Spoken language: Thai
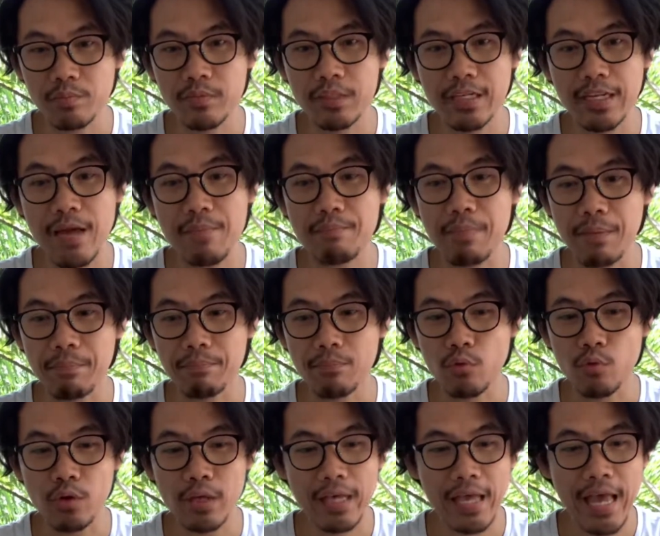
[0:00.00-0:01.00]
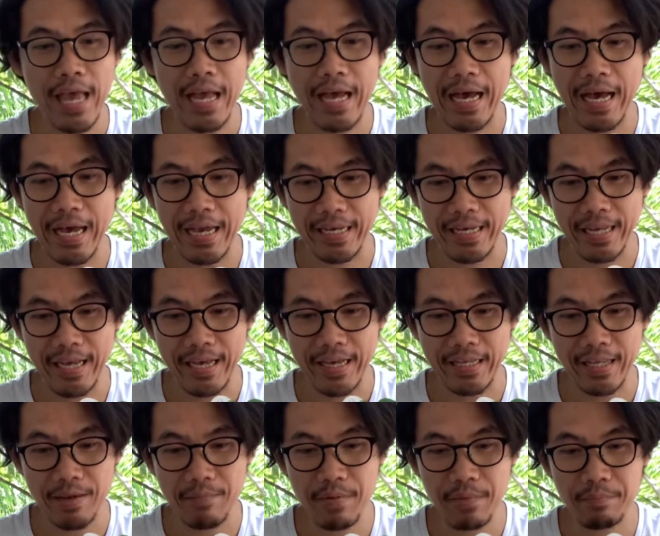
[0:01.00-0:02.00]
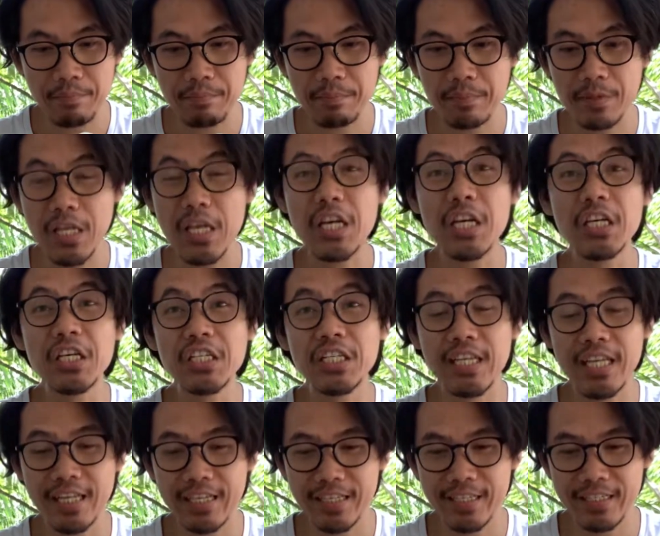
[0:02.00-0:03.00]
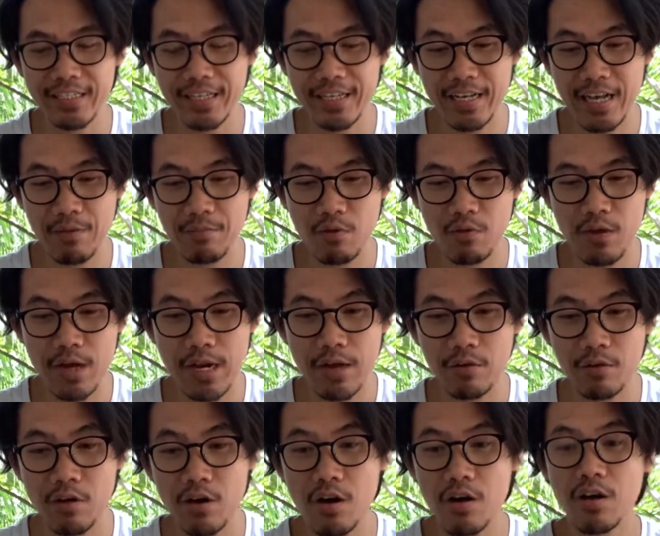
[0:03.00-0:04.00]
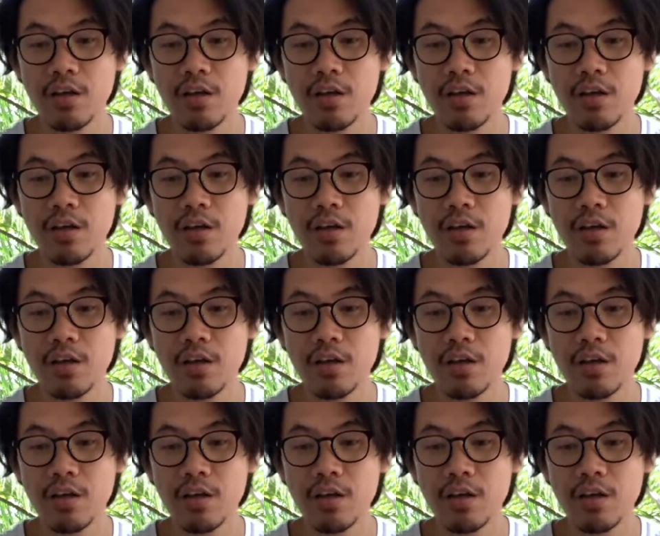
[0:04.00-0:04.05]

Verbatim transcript: จะได้ปรับปรุงแก้ไขนะฮะให้มันดีขึ้นดีขึ้นนะครับ เพราะว่าเราก็